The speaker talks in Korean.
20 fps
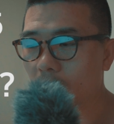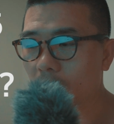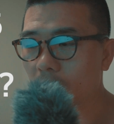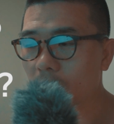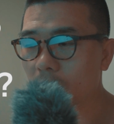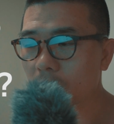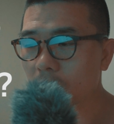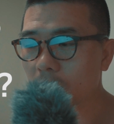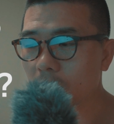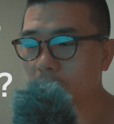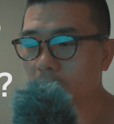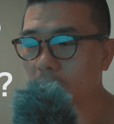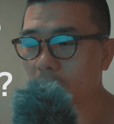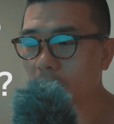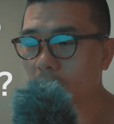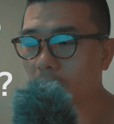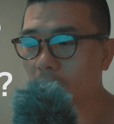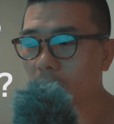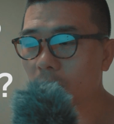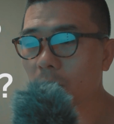솔직히
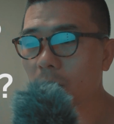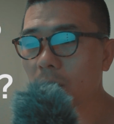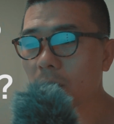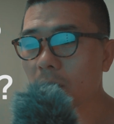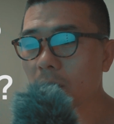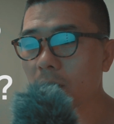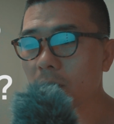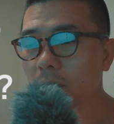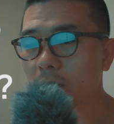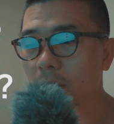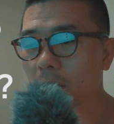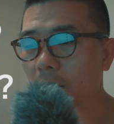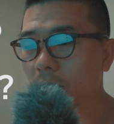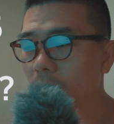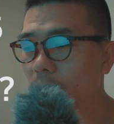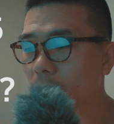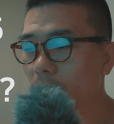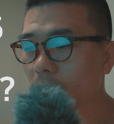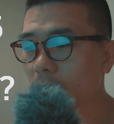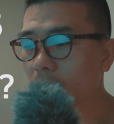다른 회사에는 잘
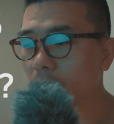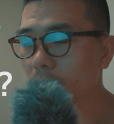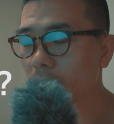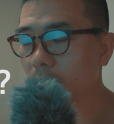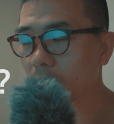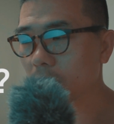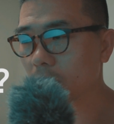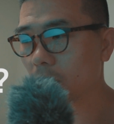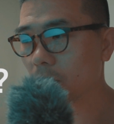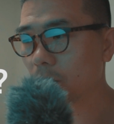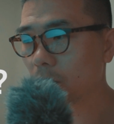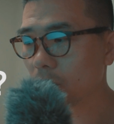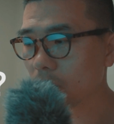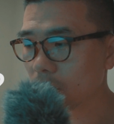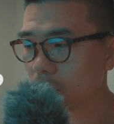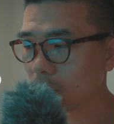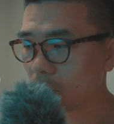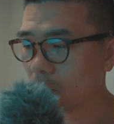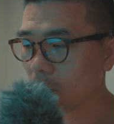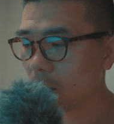없는 이제
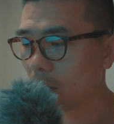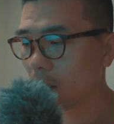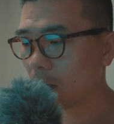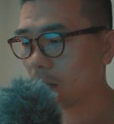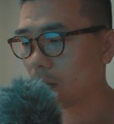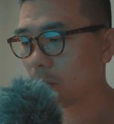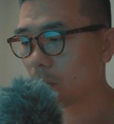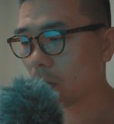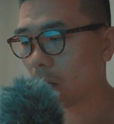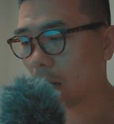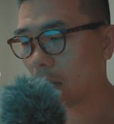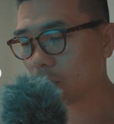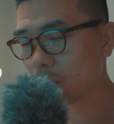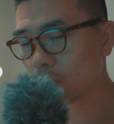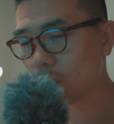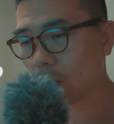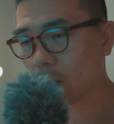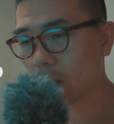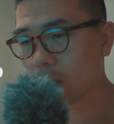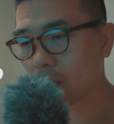표준 뭐 아주
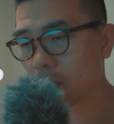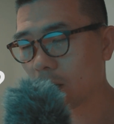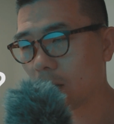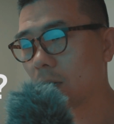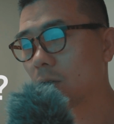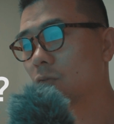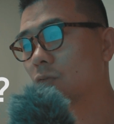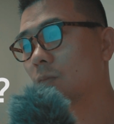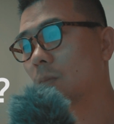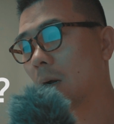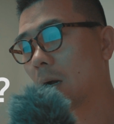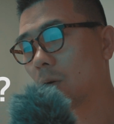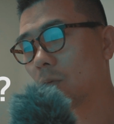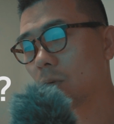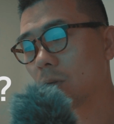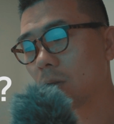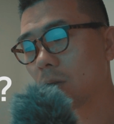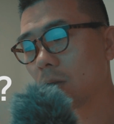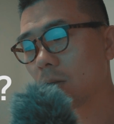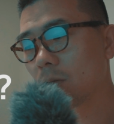광각이나 아주
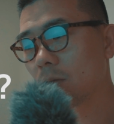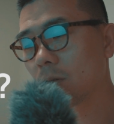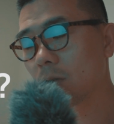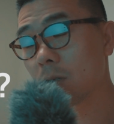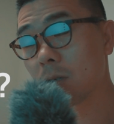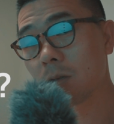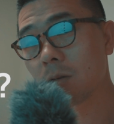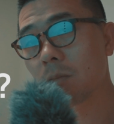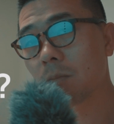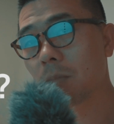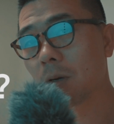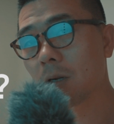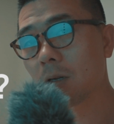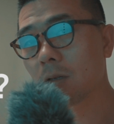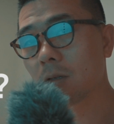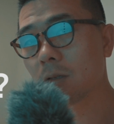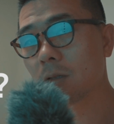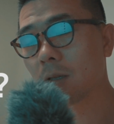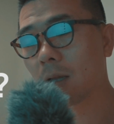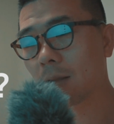망원대에서는
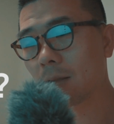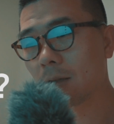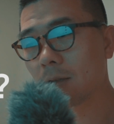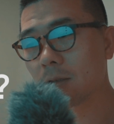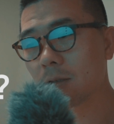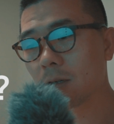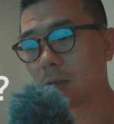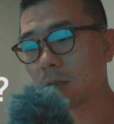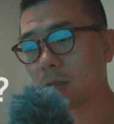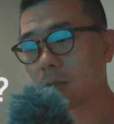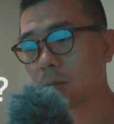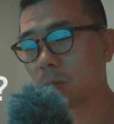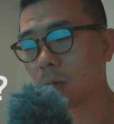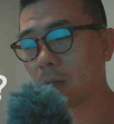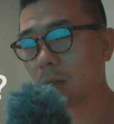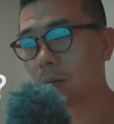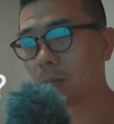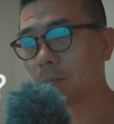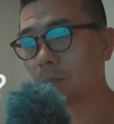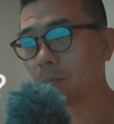2.8 단렌즈가
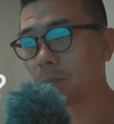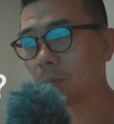있지만